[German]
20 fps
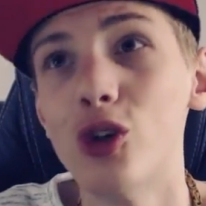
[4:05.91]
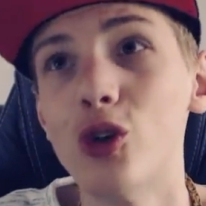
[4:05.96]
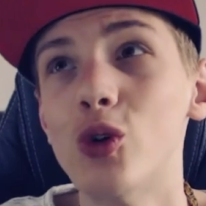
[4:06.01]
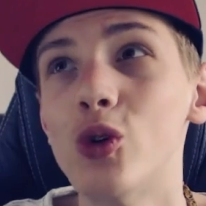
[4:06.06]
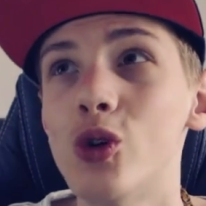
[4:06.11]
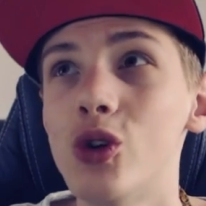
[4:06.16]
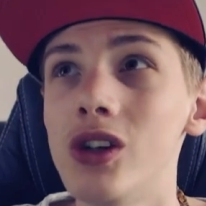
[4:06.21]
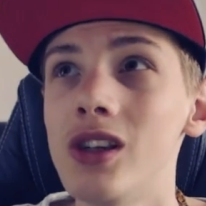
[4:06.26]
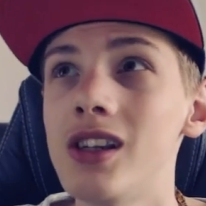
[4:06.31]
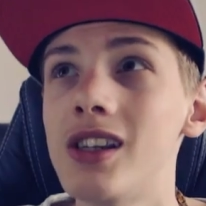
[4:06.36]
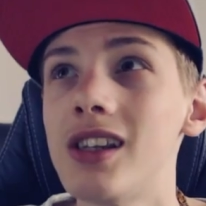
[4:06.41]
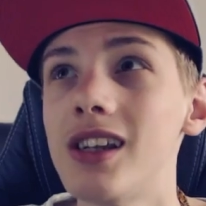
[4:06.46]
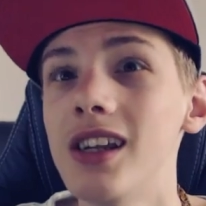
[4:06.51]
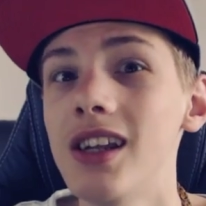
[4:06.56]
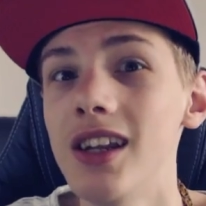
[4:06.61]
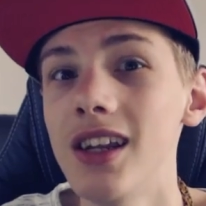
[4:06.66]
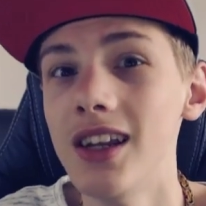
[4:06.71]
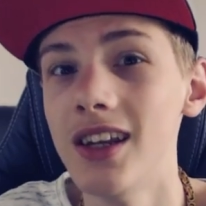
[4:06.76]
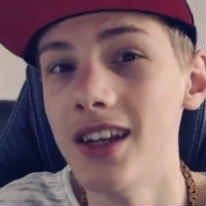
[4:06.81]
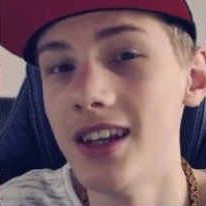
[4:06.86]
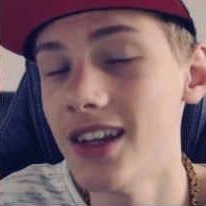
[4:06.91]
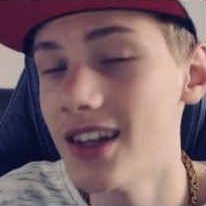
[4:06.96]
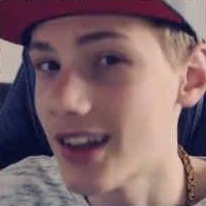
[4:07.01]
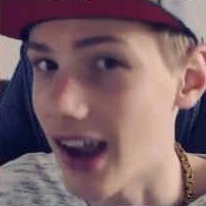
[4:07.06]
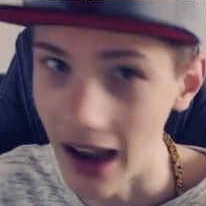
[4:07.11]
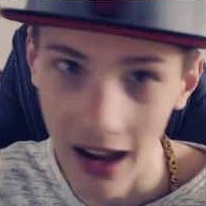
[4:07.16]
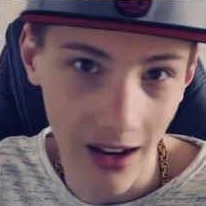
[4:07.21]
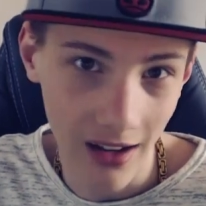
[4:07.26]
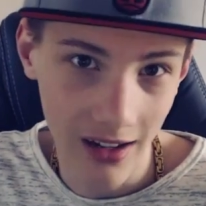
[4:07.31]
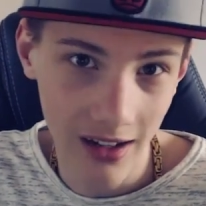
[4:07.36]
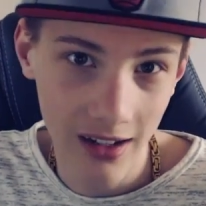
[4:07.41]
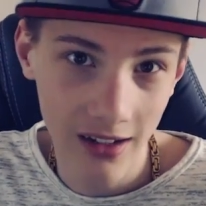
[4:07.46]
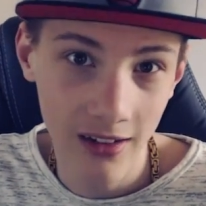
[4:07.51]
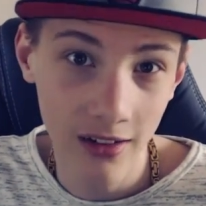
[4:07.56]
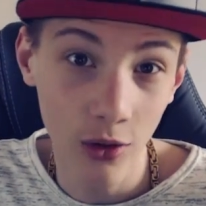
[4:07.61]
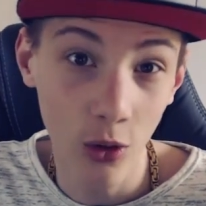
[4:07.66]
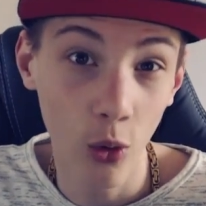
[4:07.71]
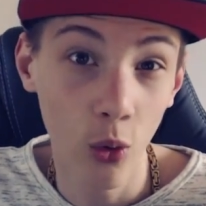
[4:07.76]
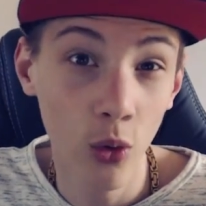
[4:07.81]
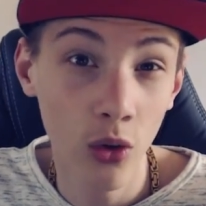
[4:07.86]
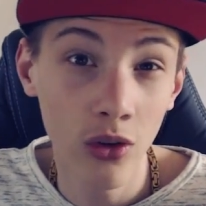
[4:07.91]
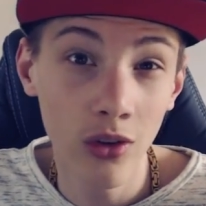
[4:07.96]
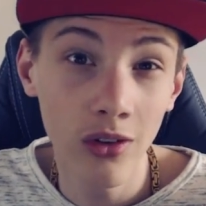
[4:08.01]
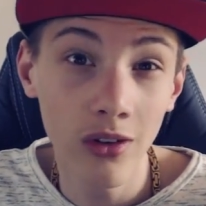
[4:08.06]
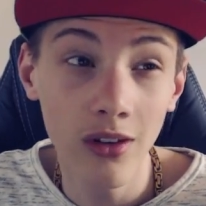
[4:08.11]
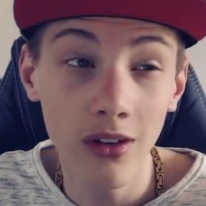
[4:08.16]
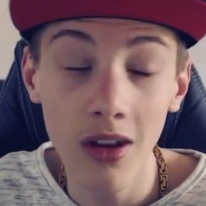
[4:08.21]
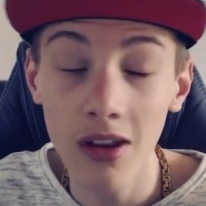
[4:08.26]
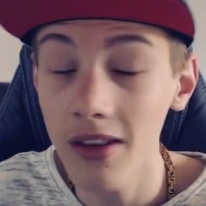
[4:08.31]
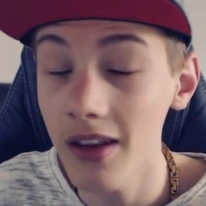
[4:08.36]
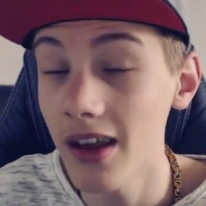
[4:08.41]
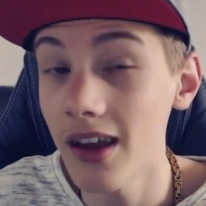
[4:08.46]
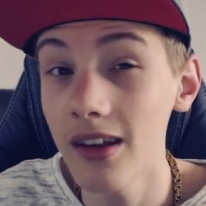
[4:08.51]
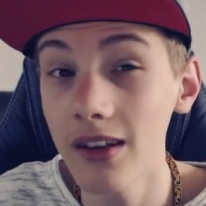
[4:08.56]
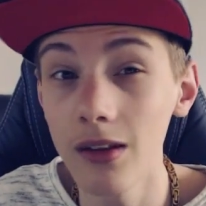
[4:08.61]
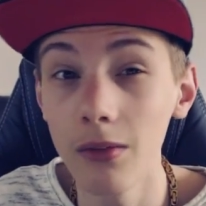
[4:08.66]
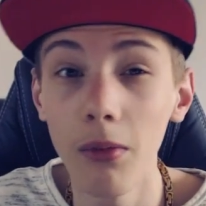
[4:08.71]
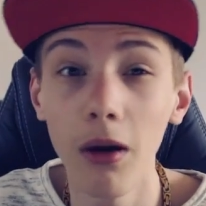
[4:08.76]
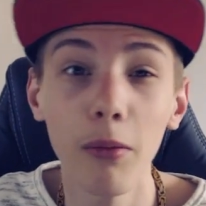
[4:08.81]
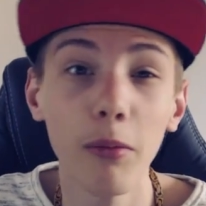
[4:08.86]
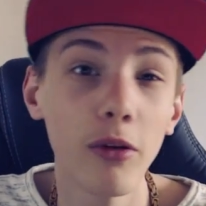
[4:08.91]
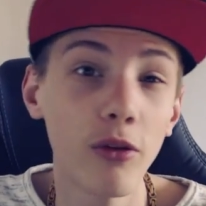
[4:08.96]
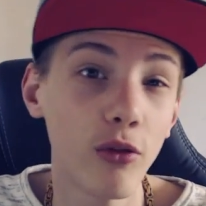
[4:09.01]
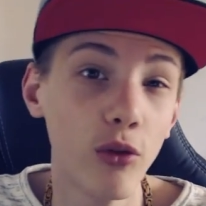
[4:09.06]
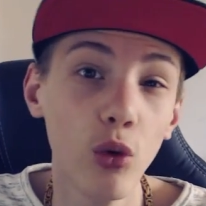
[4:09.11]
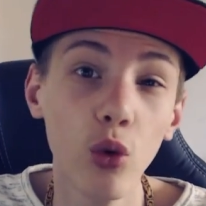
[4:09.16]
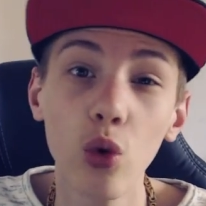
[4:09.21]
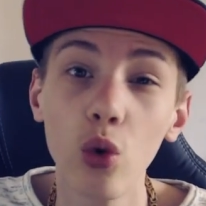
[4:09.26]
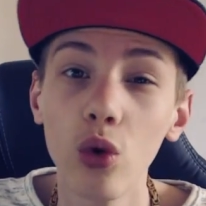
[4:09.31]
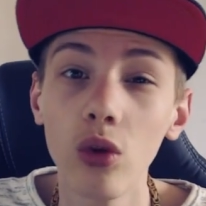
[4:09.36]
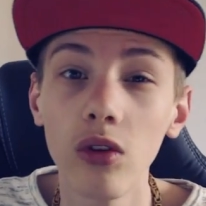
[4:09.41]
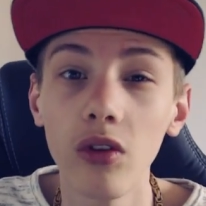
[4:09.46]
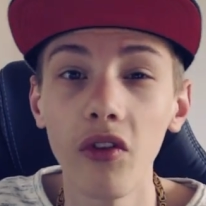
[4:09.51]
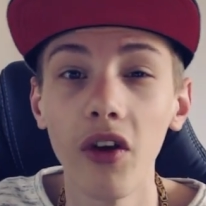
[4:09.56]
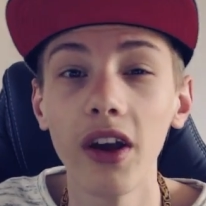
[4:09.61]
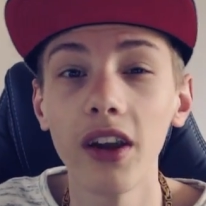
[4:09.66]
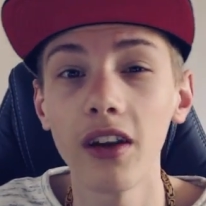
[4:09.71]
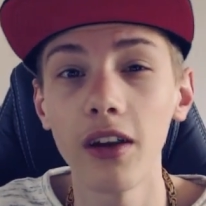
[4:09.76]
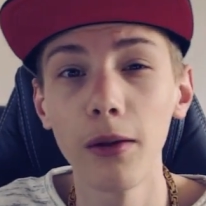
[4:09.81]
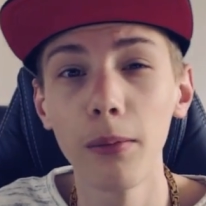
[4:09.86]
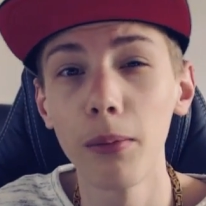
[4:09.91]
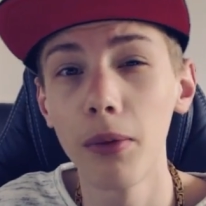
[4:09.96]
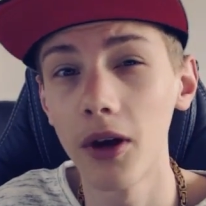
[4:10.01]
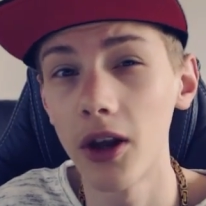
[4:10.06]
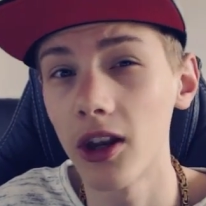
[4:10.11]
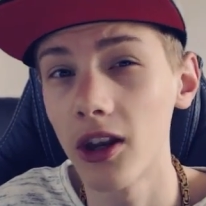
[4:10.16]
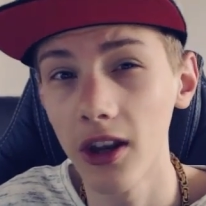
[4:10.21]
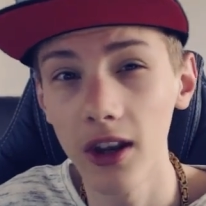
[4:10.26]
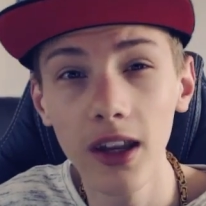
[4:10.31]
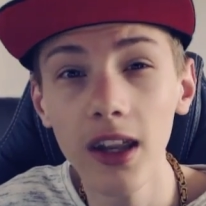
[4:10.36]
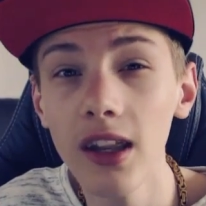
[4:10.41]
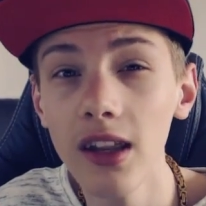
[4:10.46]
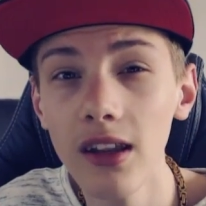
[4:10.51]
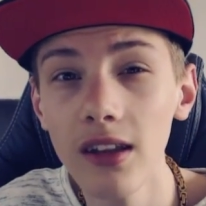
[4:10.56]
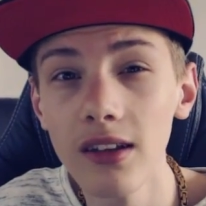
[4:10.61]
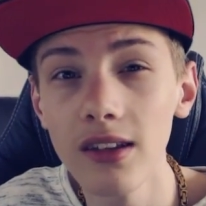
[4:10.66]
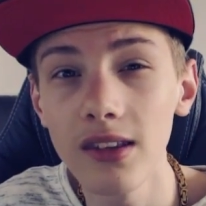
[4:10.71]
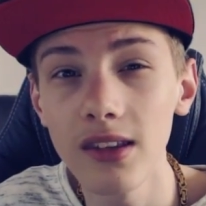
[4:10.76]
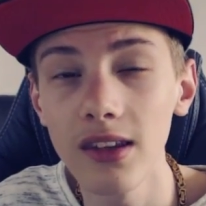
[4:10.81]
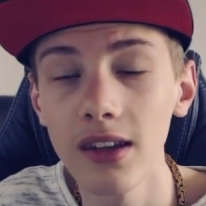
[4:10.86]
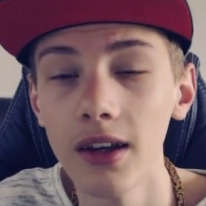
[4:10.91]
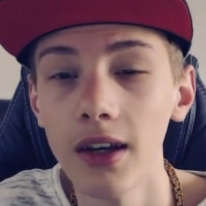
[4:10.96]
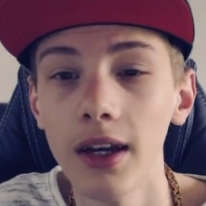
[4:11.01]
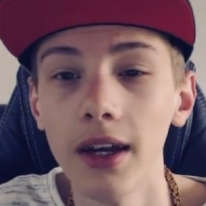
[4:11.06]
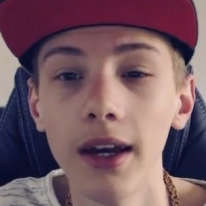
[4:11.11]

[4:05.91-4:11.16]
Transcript: und in Italien und das erste Mal mit Flug und so weiter in Paris.